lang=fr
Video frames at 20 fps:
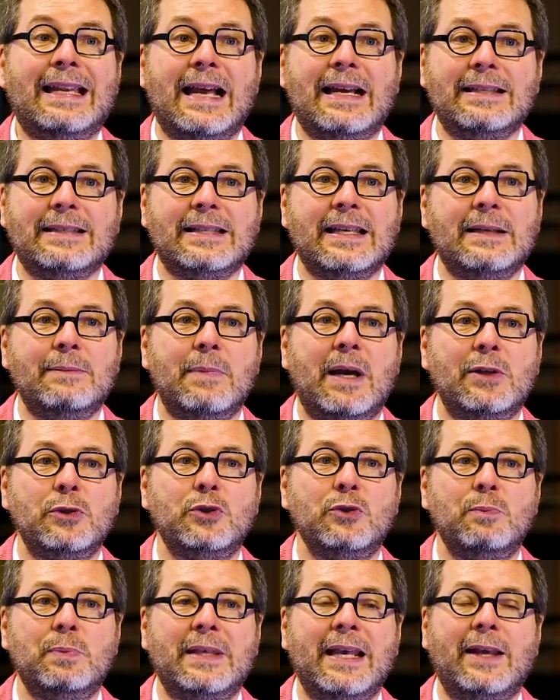l'enseignement
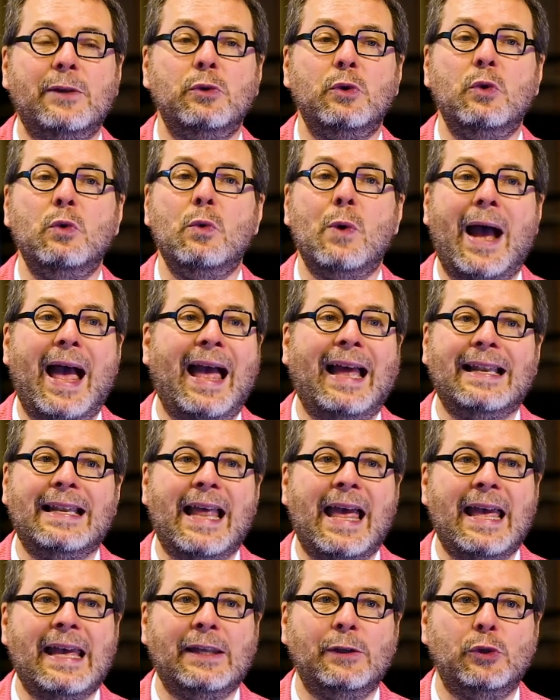du piano à
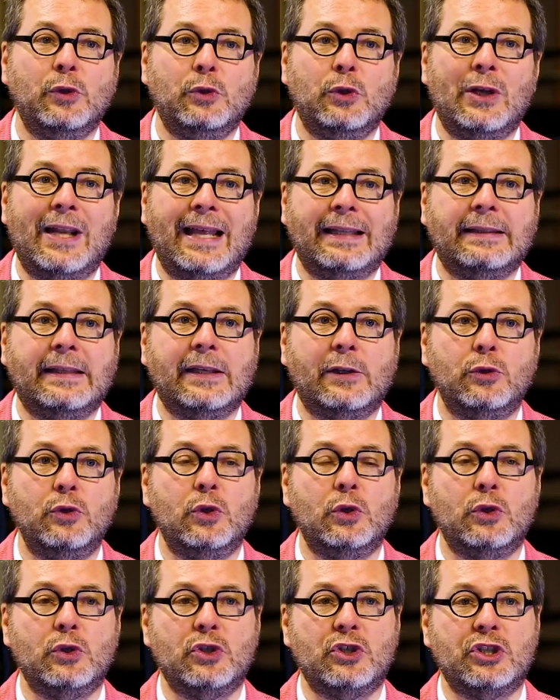l'aide de la
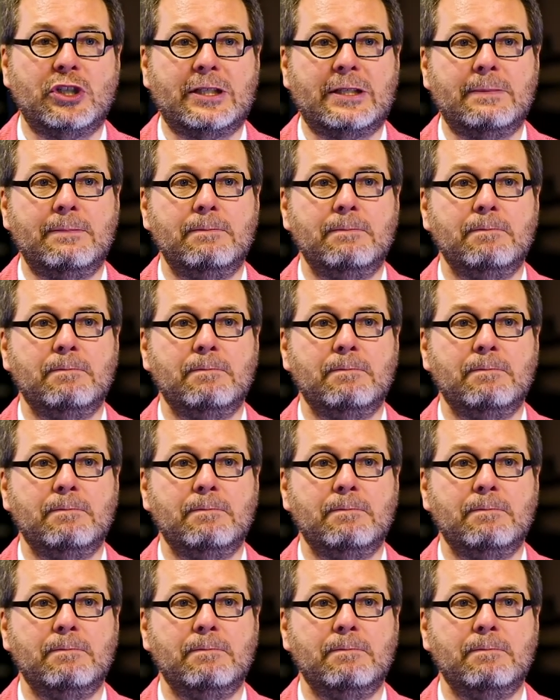technologie.